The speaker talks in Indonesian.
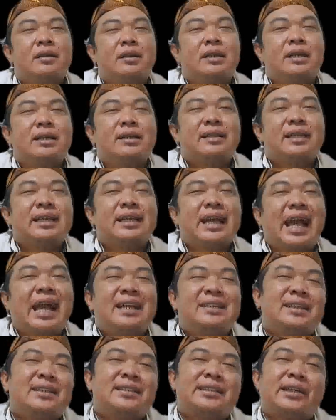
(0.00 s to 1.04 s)
Ketika
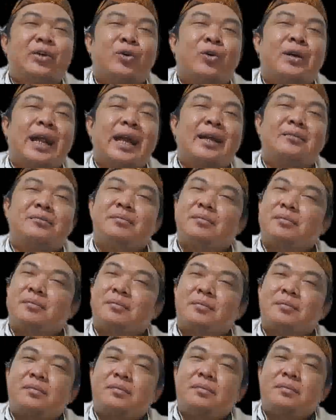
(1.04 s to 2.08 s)
seseorang
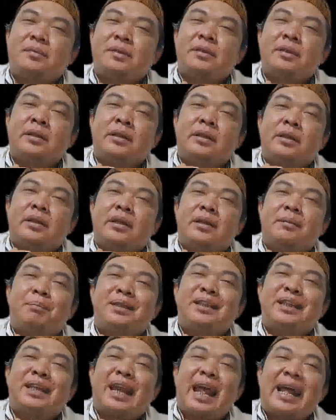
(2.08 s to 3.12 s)

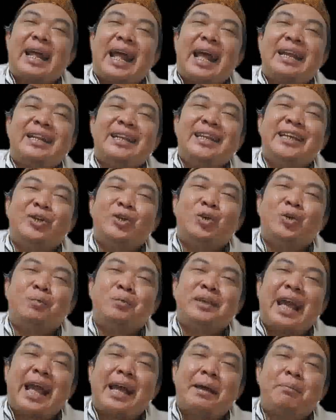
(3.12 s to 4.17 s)
menyerahkan
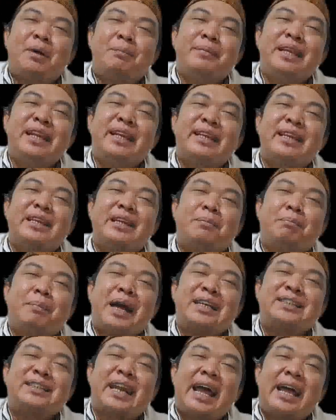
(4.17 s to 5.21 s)
hidupnya, memiliki
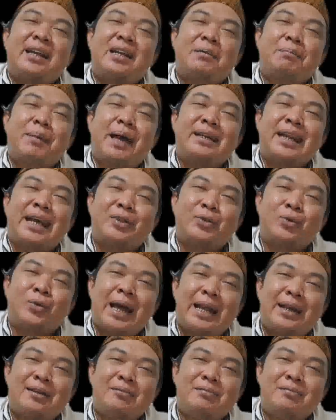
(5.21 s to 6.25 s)
kepasrahan kepada Tuhan,